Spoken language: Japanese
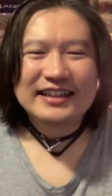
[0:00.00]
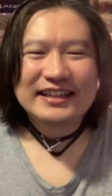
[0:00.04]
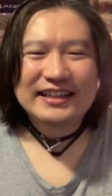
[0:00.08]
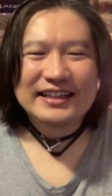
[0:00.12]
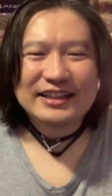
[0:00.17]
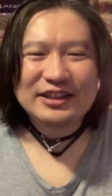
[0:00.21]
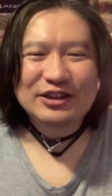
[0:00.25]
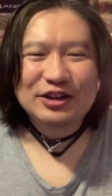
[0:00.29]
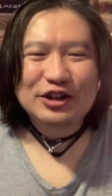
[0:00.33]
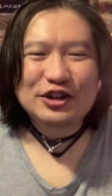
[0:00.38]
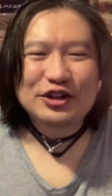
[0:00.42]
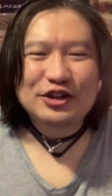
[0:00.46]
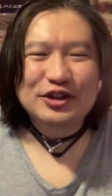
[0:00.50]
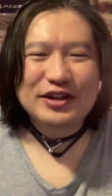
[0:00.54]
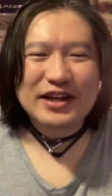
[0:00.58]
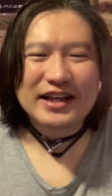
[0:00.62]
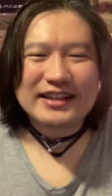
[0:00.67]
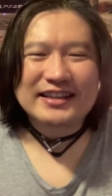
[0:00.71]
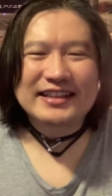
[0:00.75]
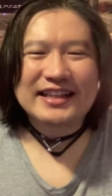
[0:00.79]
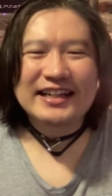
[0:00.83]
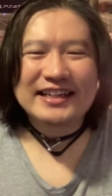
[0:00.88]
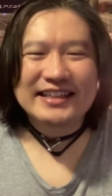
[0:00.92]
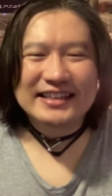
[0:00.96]
いろいろやっ
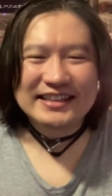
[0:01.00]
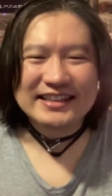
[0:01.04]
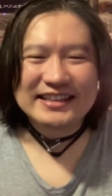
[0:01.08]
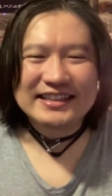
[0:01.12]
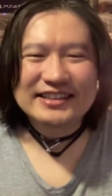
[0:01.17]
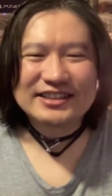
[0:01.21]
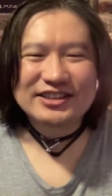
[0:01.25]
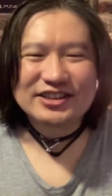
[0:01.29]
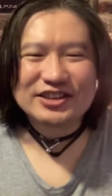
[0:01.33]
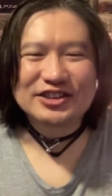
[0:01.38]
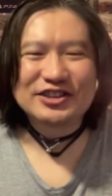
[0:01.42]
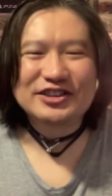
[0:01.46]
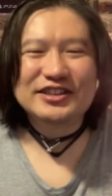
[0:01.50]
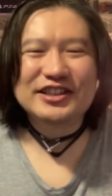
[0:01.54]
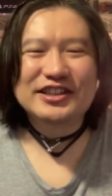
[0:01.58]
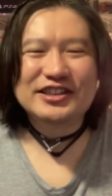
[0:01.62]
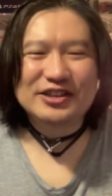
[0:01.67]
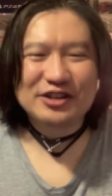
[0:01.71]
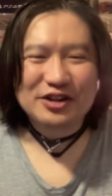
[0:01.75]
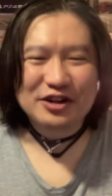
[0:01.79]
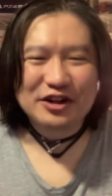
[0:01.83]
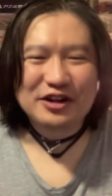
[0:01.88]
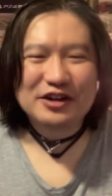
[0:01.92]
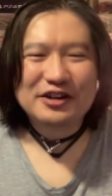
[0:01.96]
たりするんです
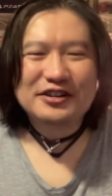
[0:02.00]
よ